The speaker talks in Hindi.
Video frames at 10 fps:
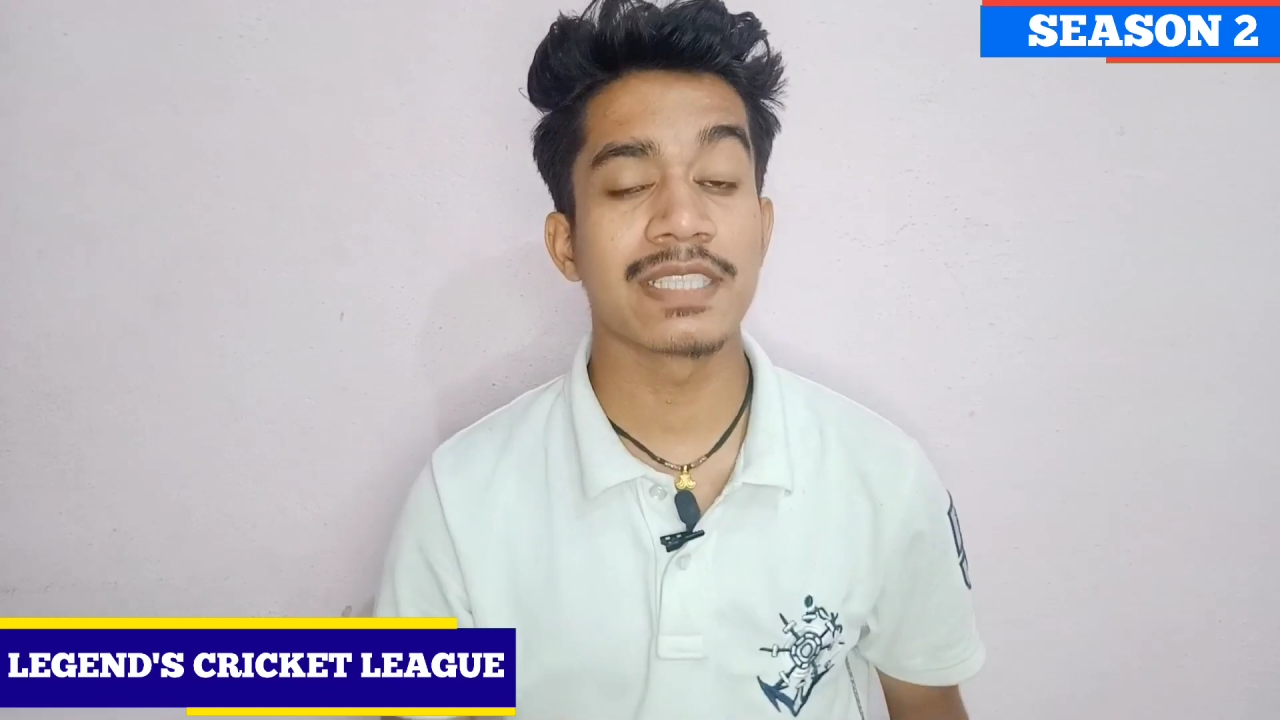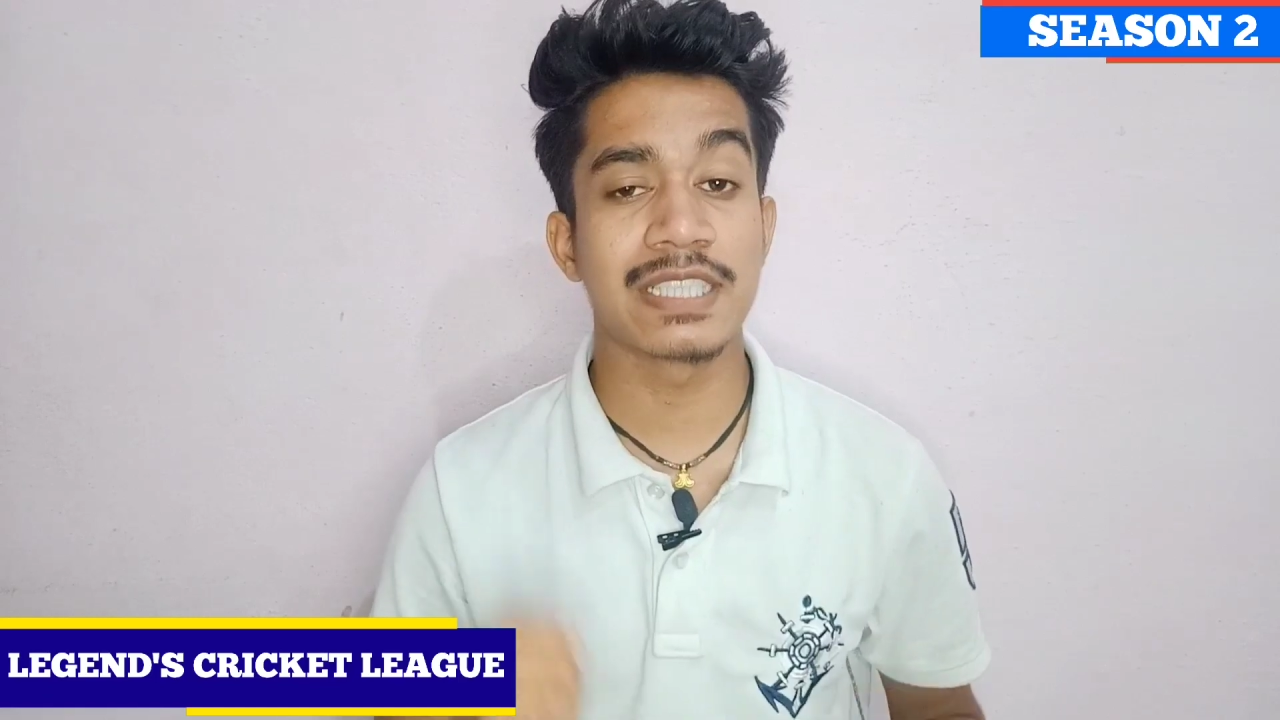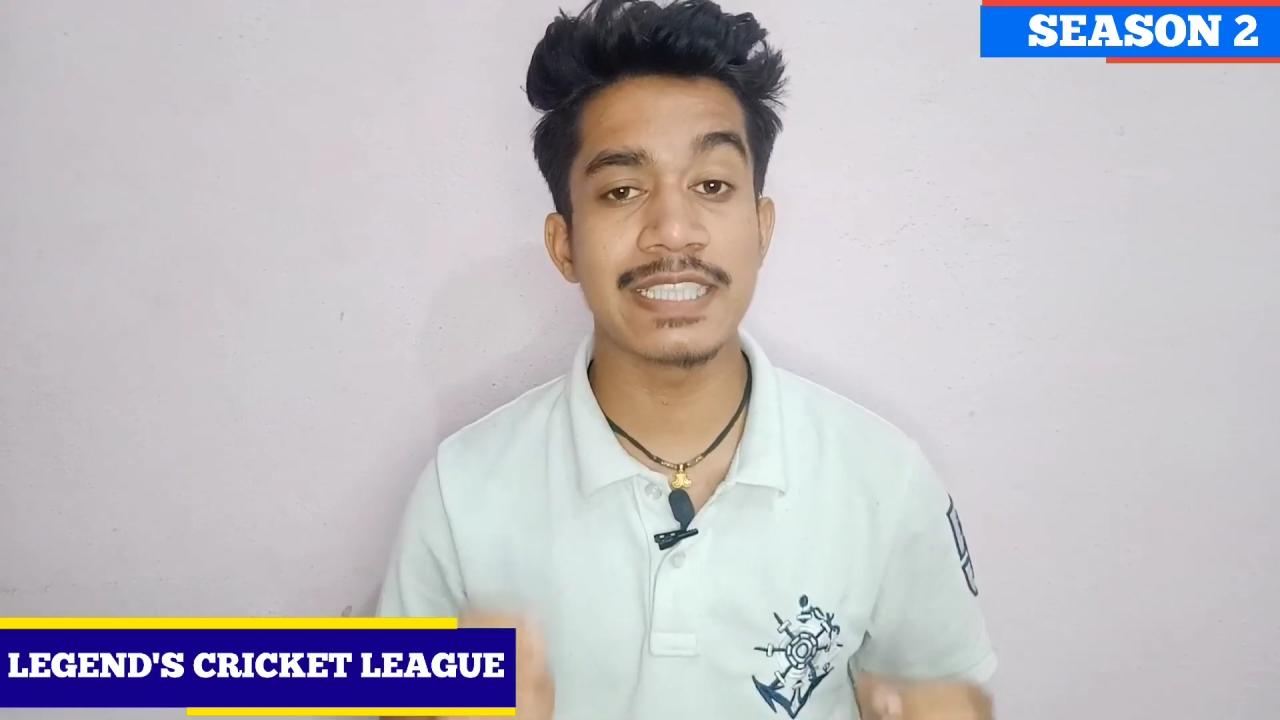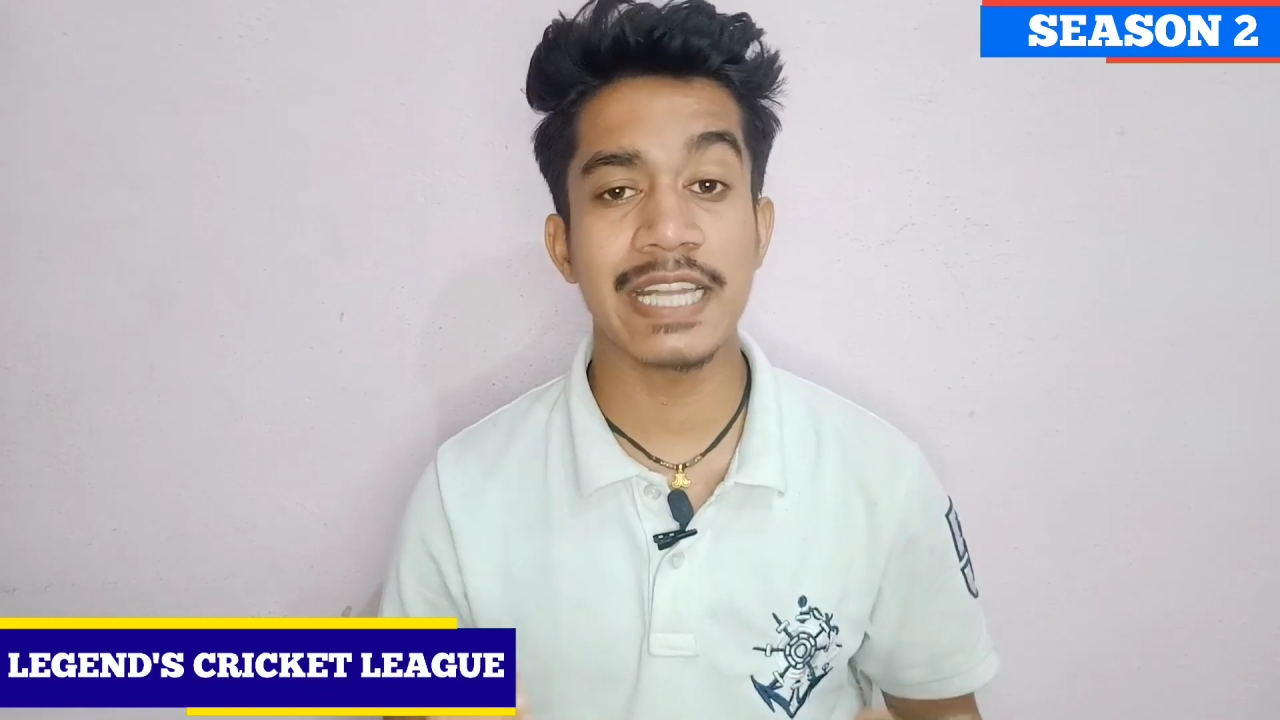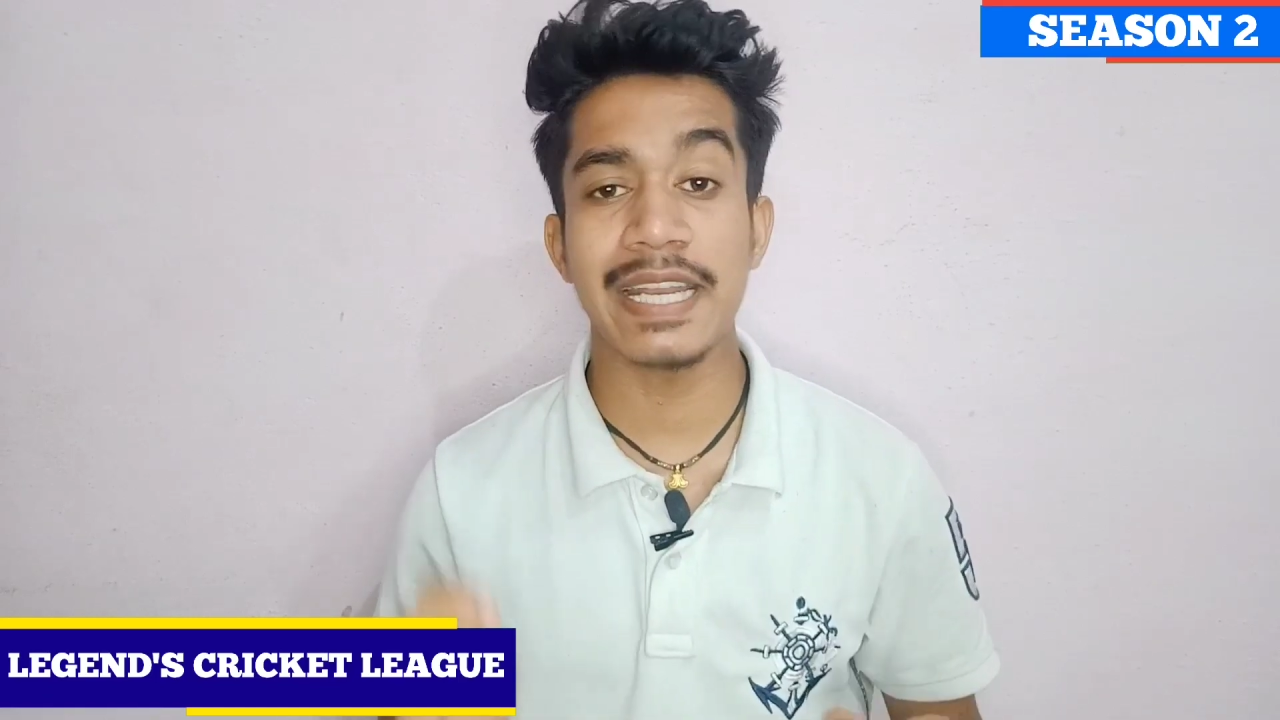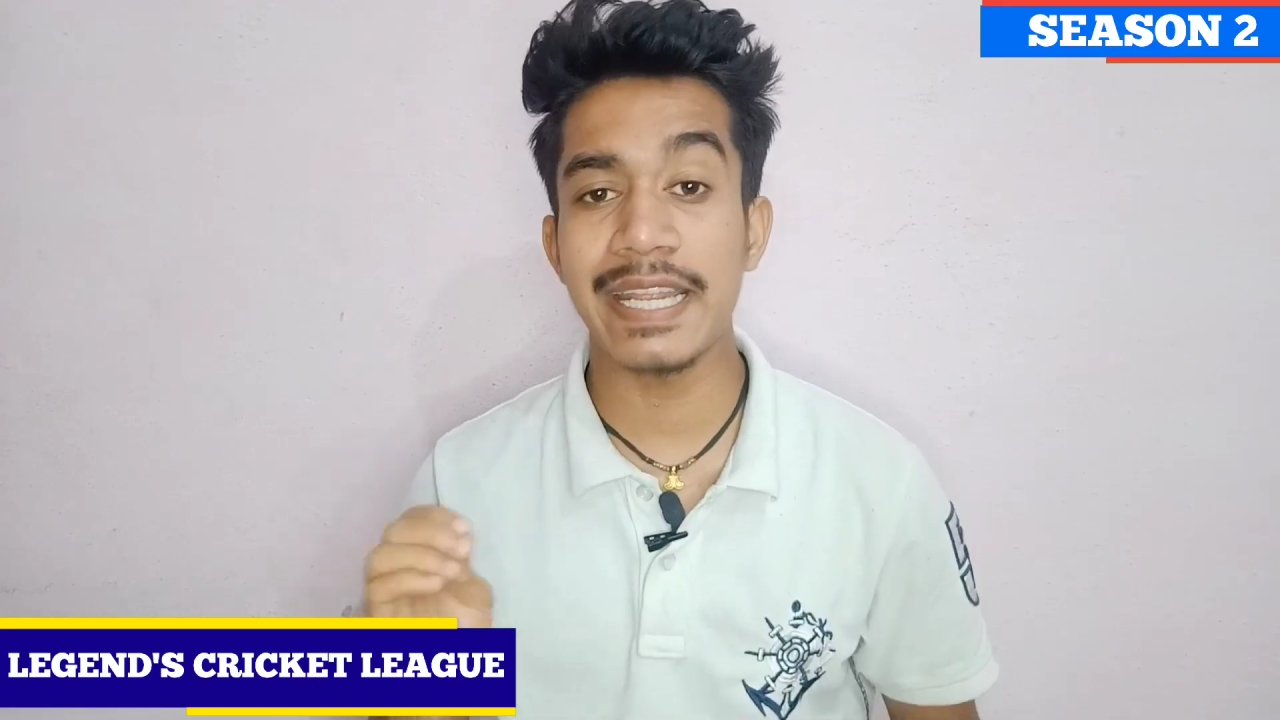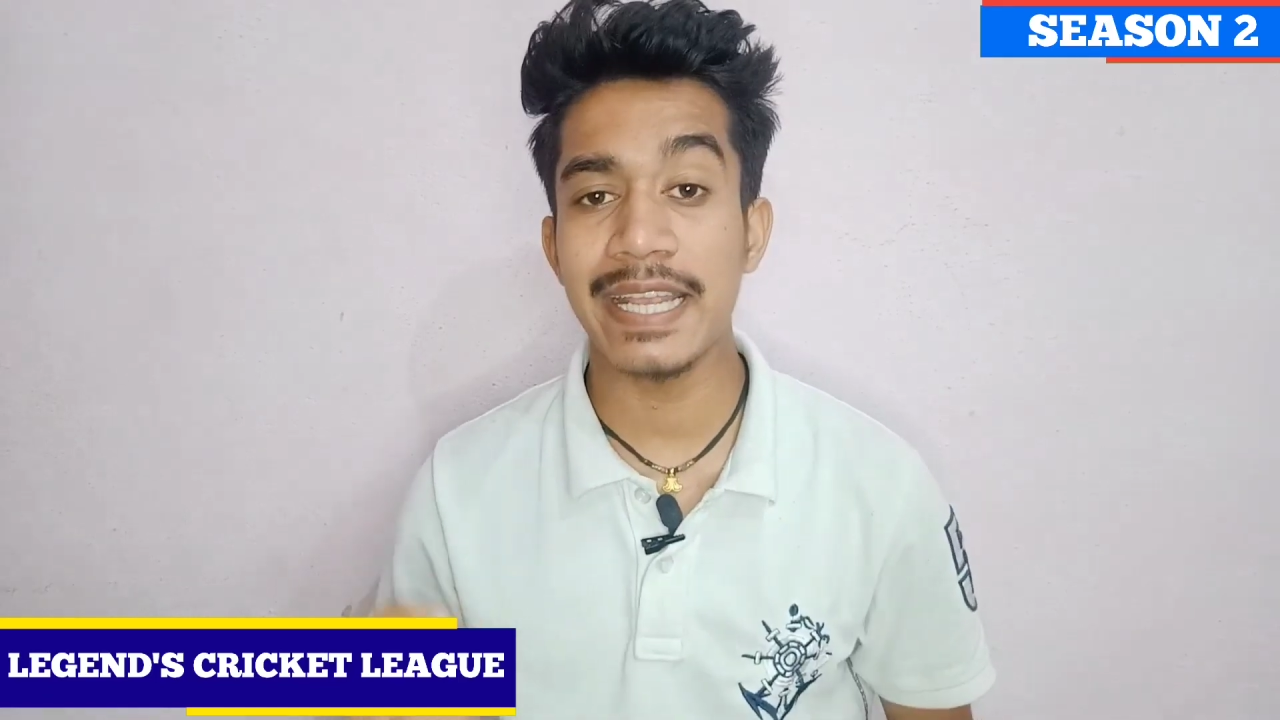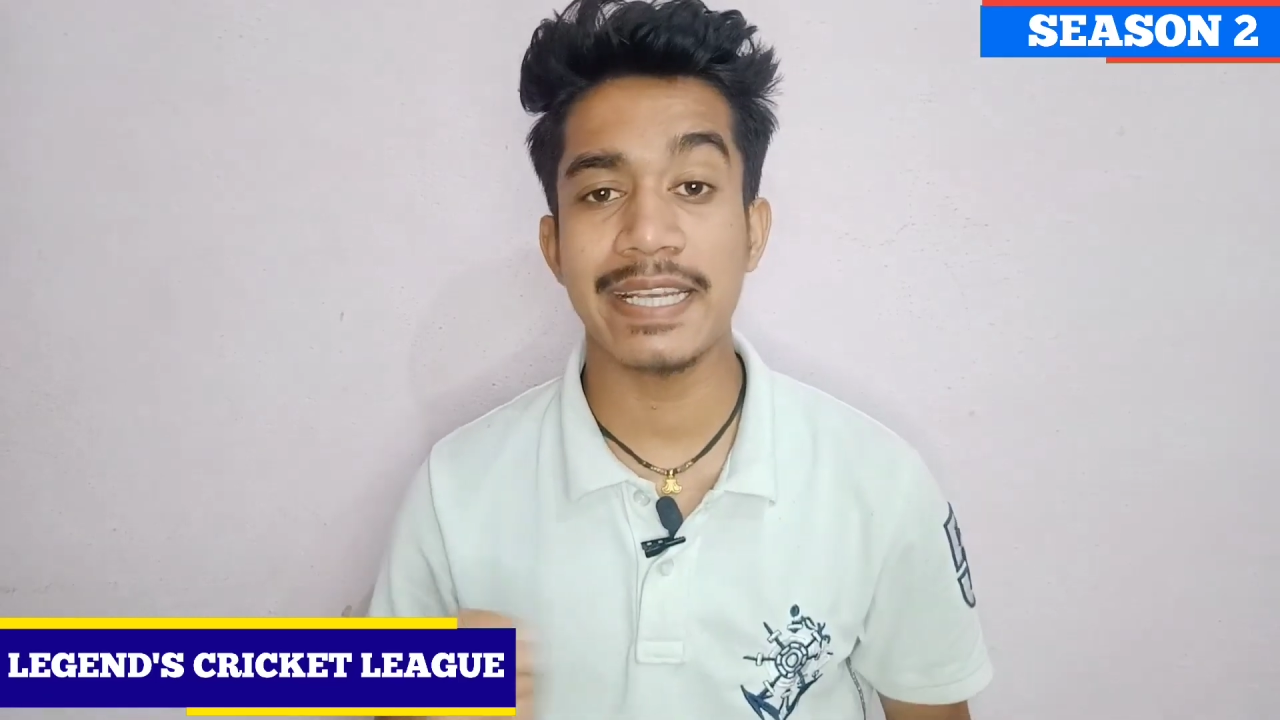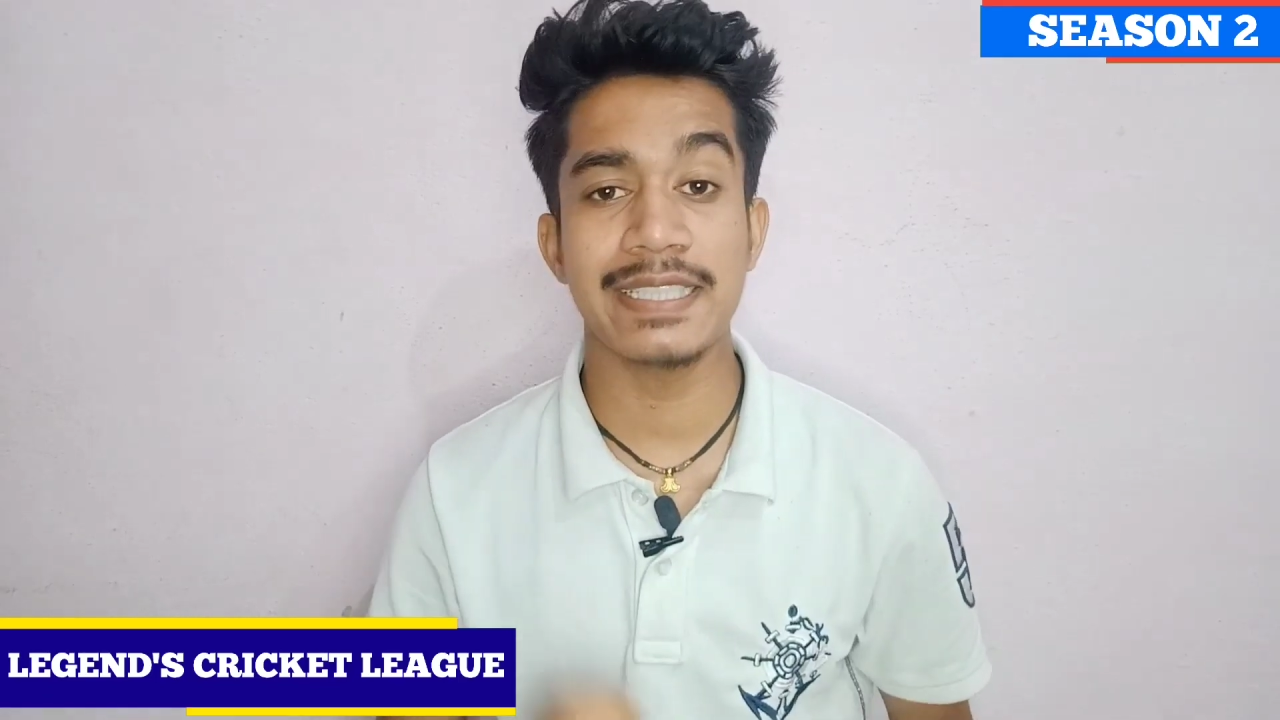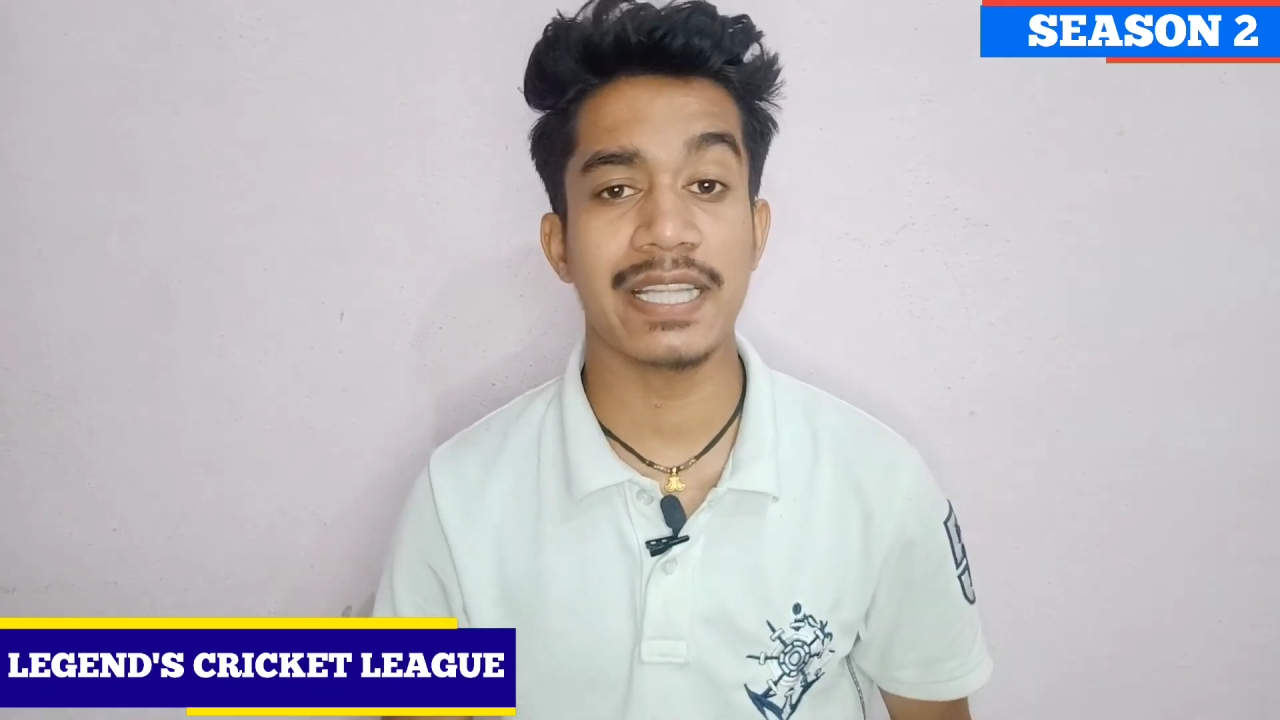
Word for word: सीजन एक की